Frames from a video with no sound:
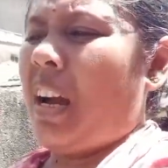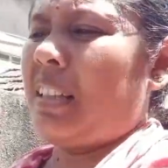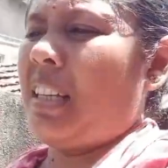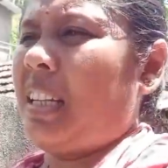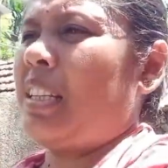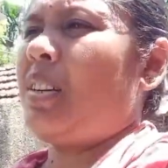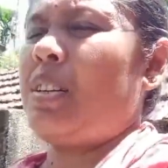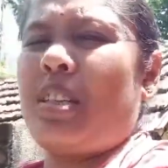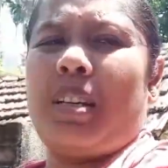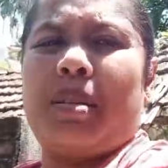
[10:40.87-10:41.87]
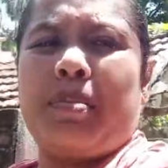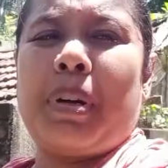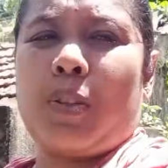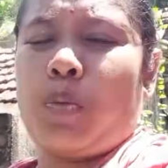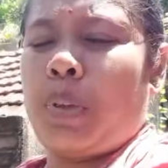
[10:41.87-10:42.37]
আর যাচ্ছি হচ্ছে
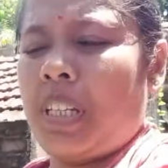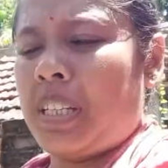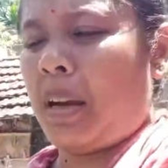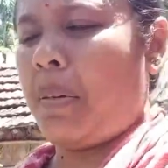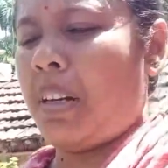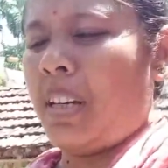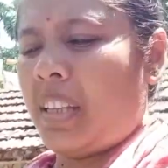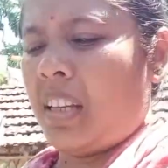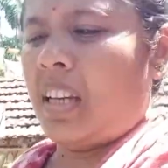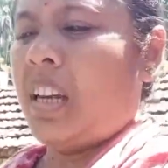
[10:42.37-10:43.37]
বাসন মাজার সাবান নিতে